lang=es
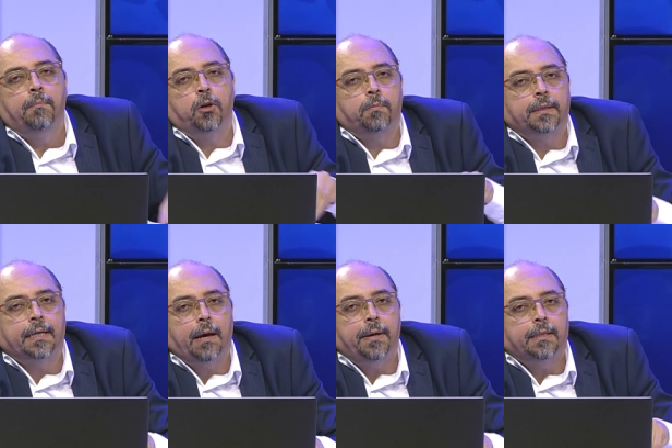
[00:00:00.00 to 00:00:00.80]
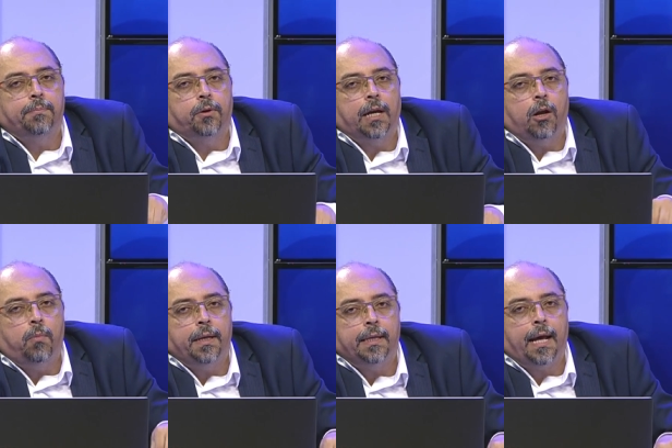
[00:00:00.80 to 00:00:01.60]
pero es básicamente porque la
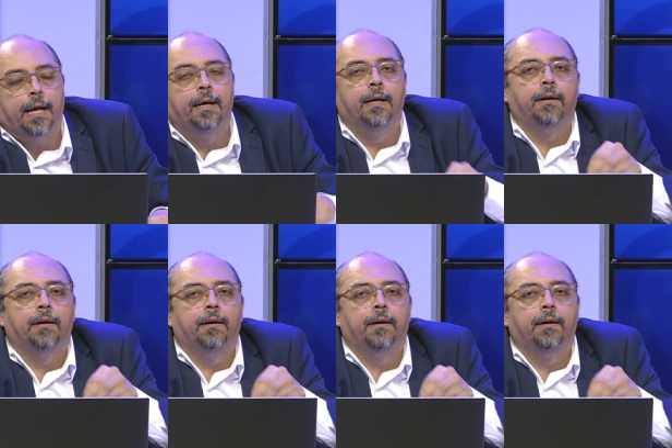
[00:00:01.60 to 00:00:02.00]
humanidad